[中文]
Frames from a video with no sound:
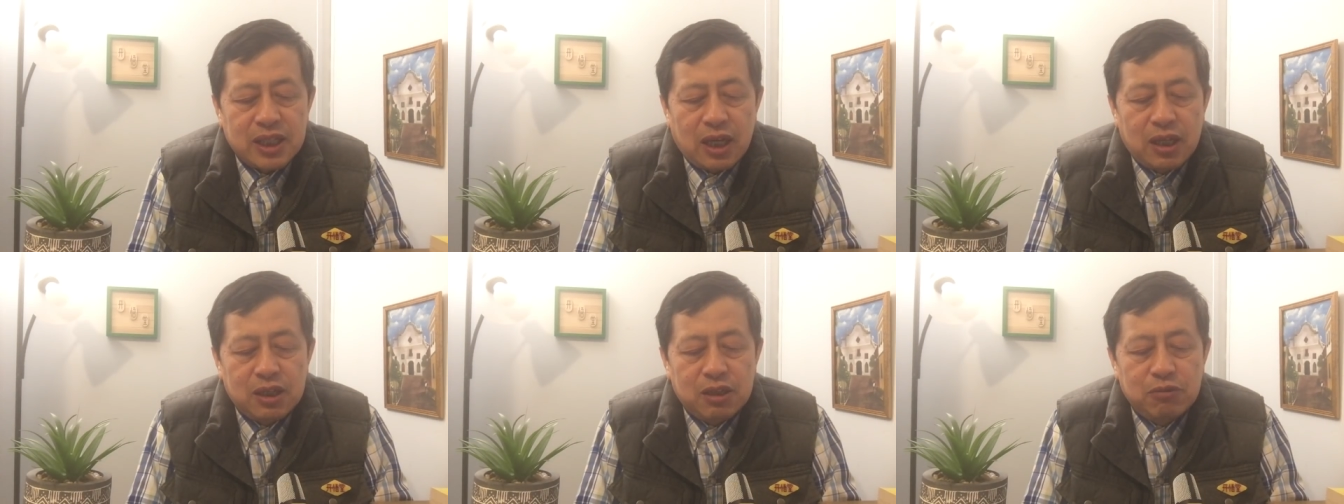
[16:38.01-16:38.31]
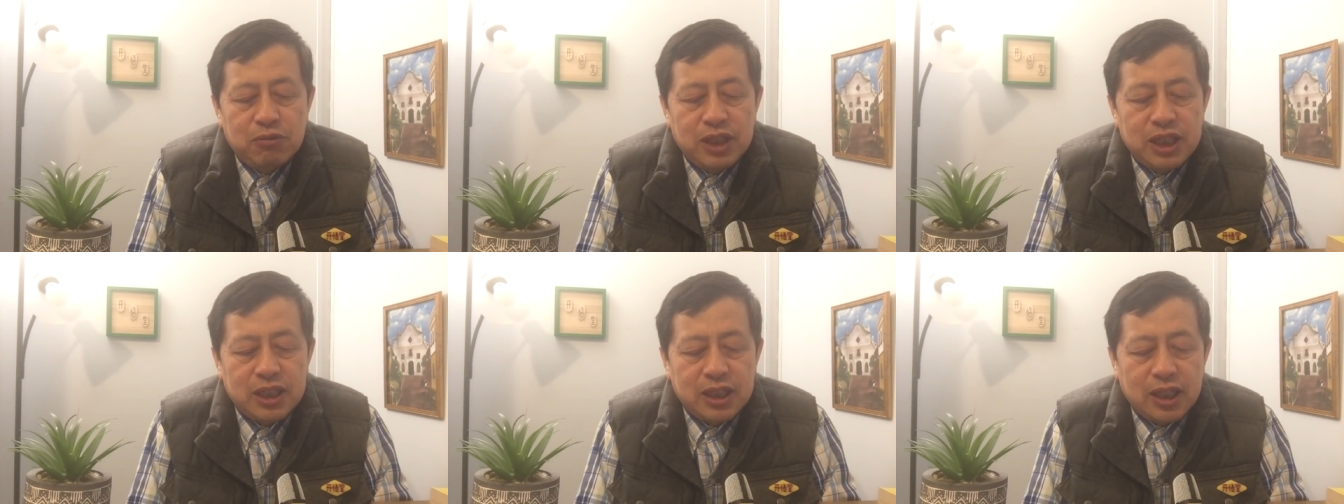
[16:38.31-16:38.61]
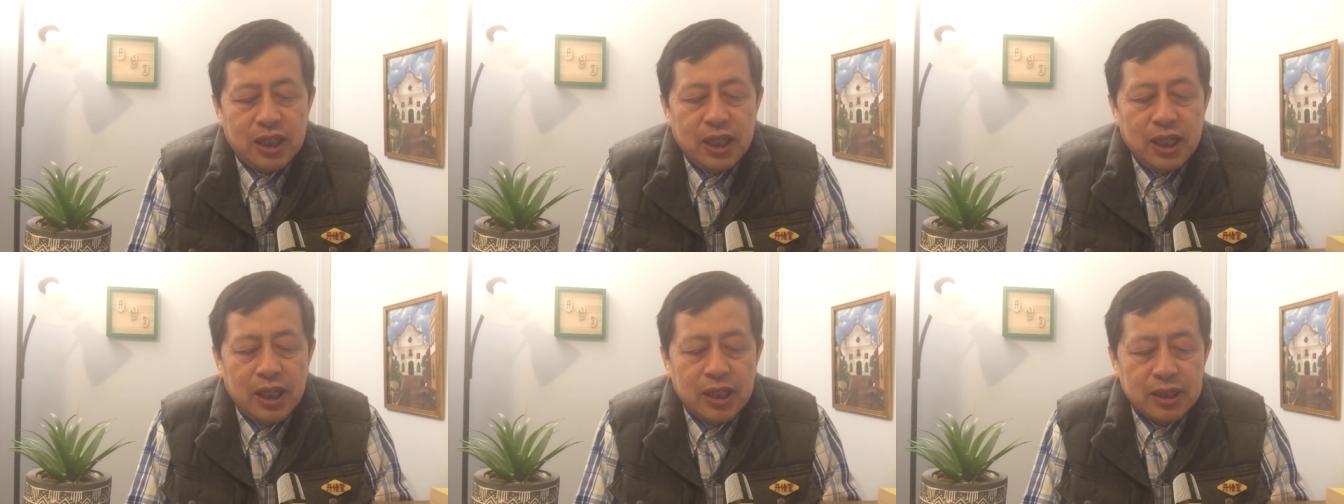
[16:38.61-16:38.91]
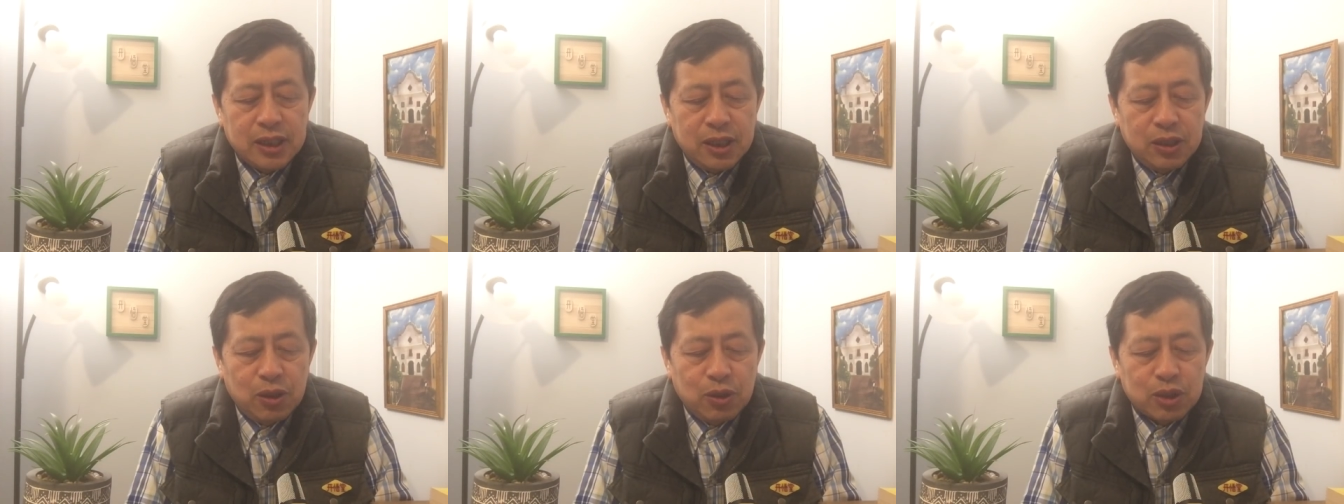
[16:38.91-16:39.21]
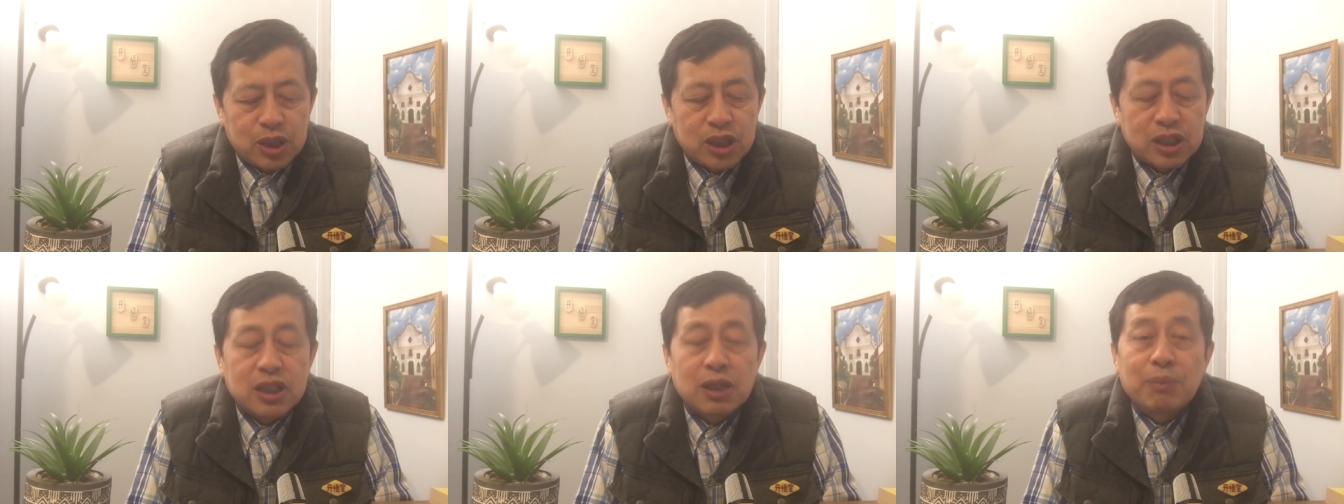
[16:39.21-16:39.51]
象和威信，这
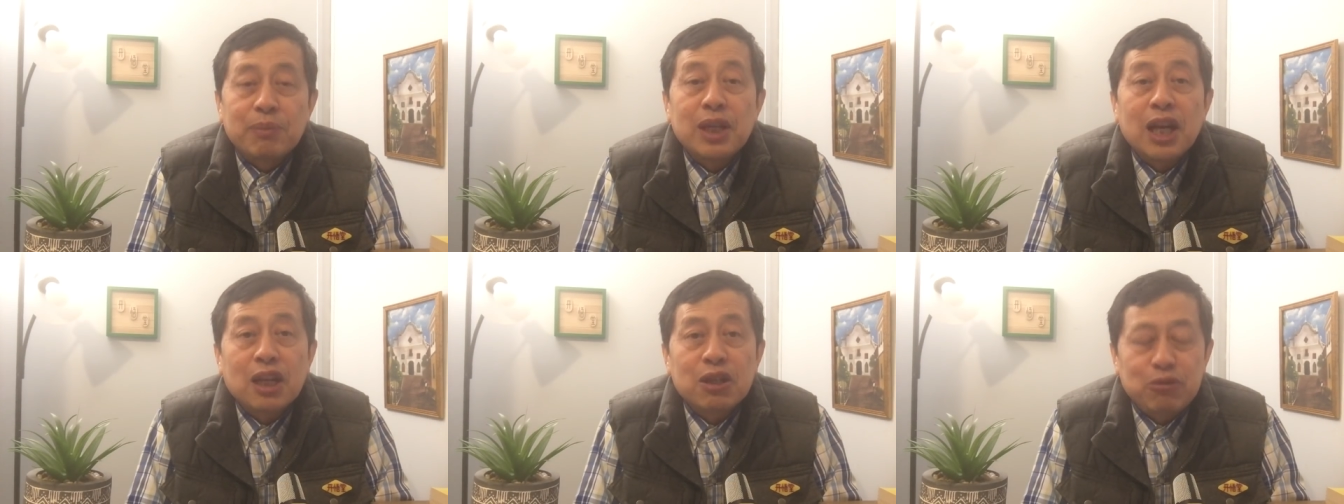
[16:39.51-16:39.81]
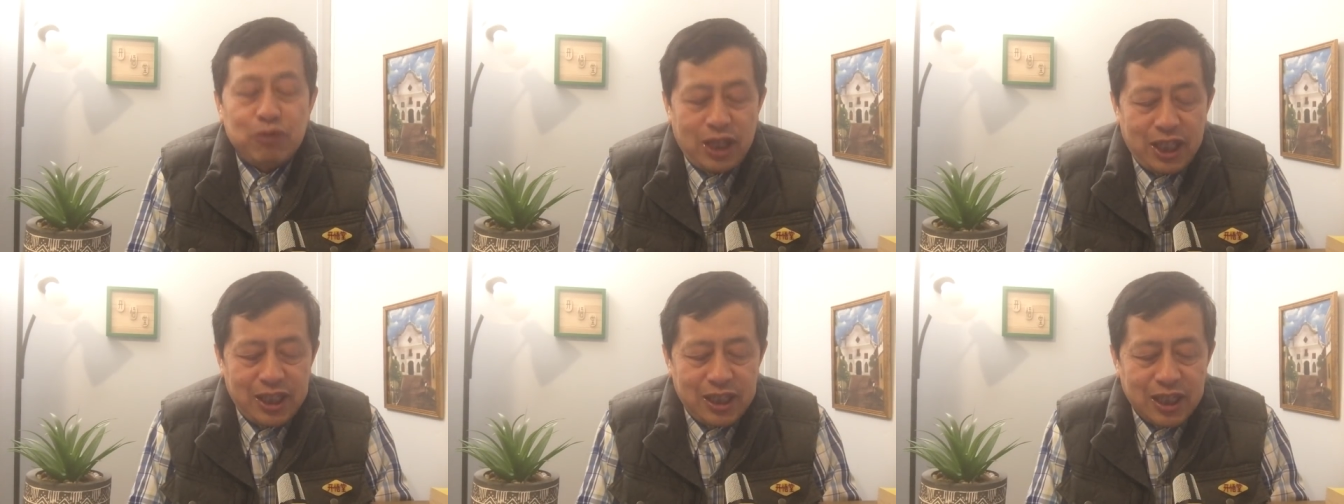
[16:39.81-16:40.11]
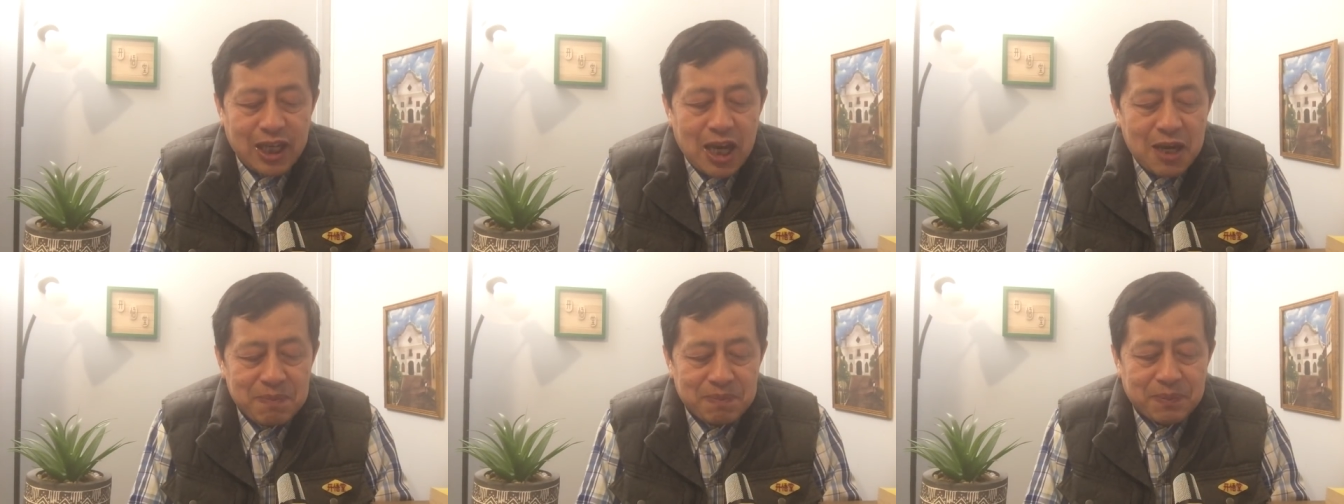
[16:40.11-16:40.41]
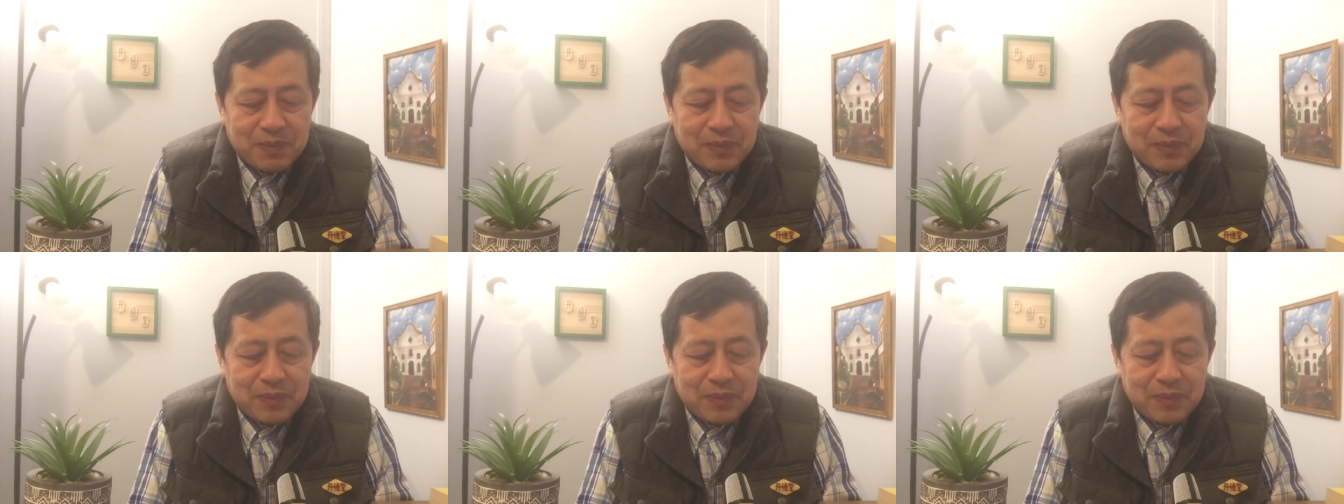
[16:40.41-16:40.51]
又是什么样的原因呢？